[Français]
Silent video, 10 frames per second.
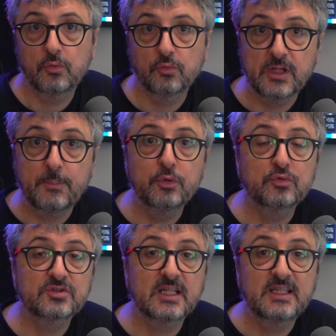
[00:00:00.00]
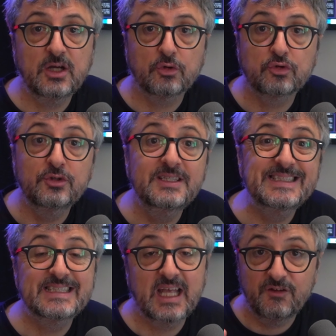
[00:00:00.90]
on a pu constater entre
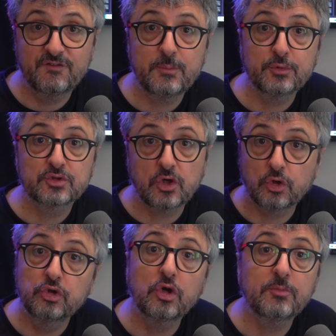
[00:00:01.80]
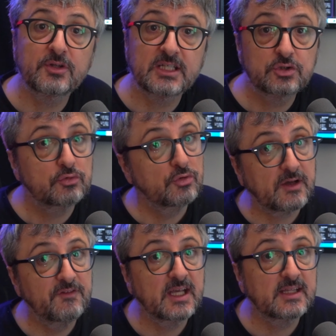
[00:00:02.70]
10 et 20 d'augmentation du
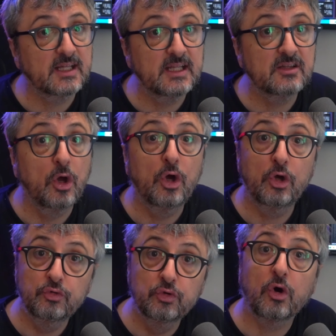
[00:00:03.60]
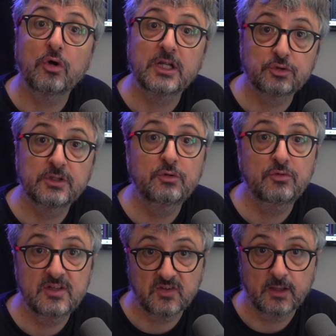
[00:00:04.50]
trafic Internet durant la journée du
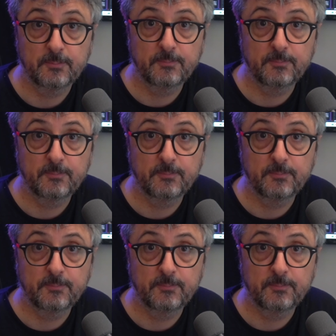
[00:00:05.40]
décès.